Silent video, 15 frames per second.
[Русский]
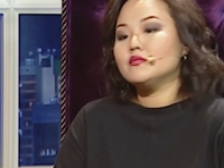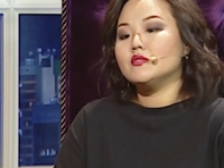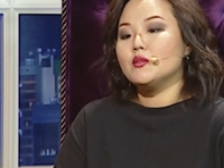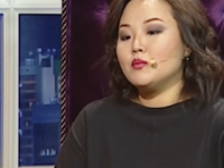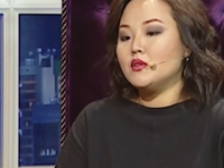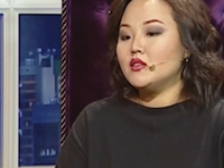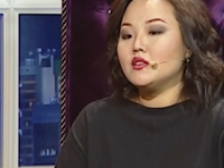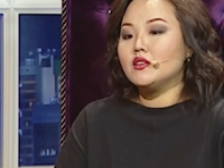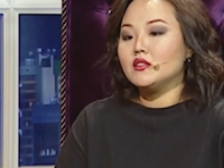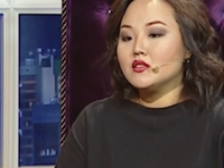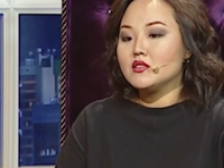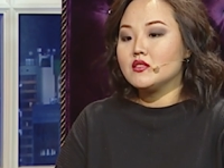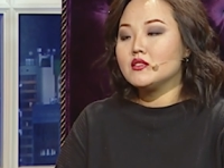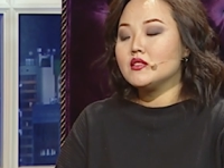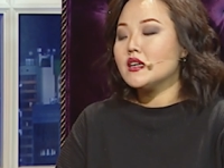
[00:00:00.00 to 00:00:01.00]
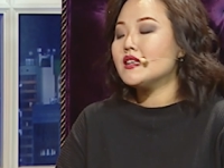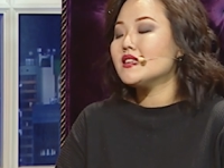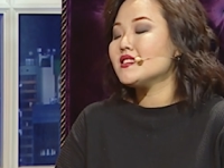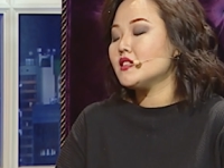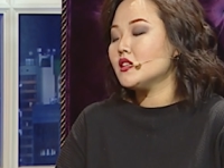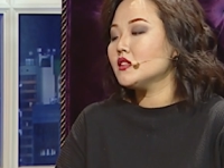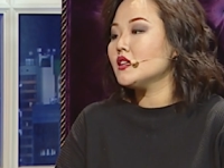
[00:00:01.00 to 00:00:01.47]
опять-таки это
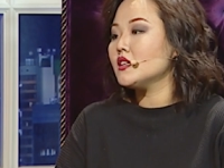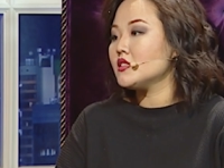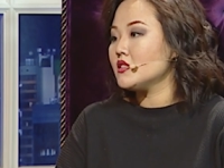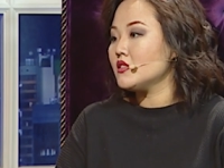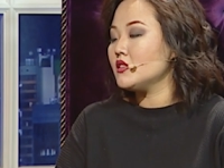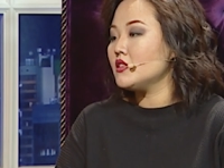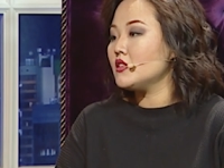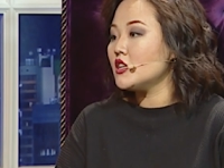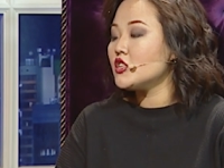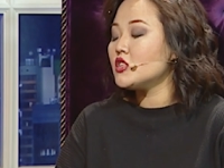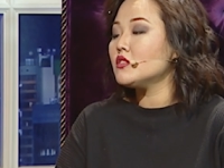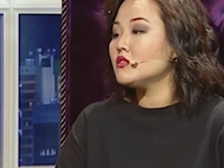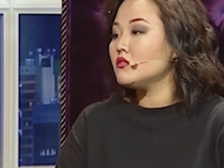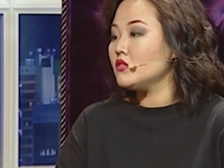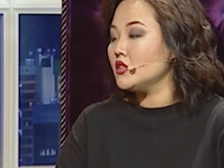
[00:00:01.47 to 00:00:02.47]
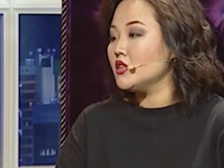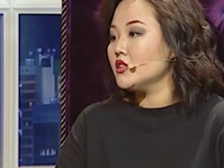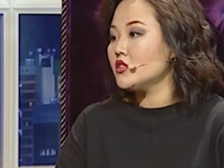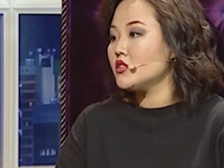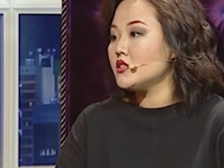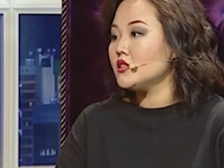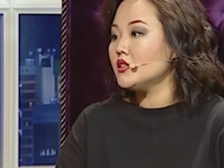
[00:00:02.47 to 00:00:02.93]
состояние стагнации, ты дальше не
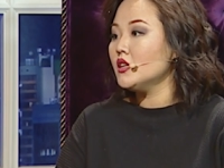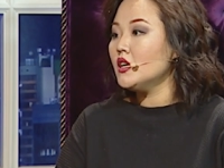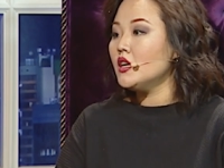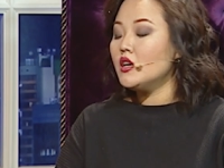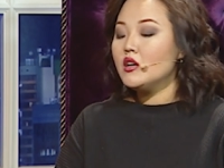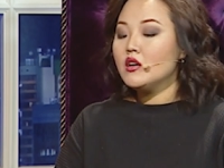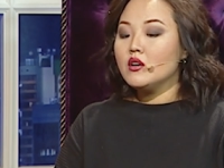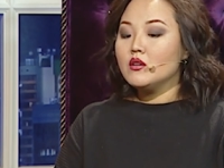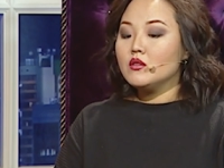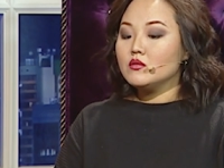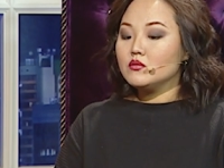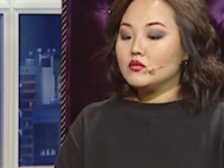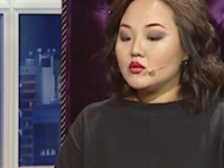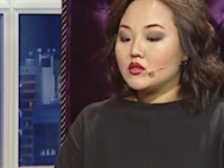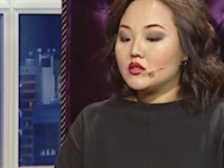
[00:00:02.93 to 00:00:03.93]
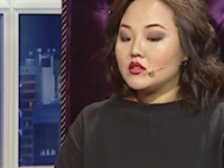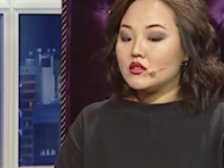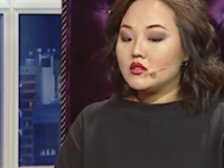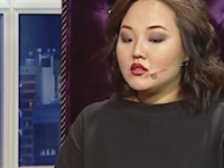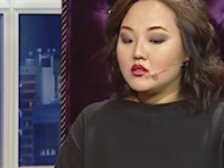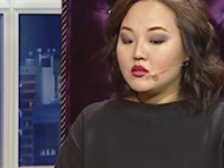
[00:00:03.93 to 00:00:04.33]
двигаешься. Вот. Э,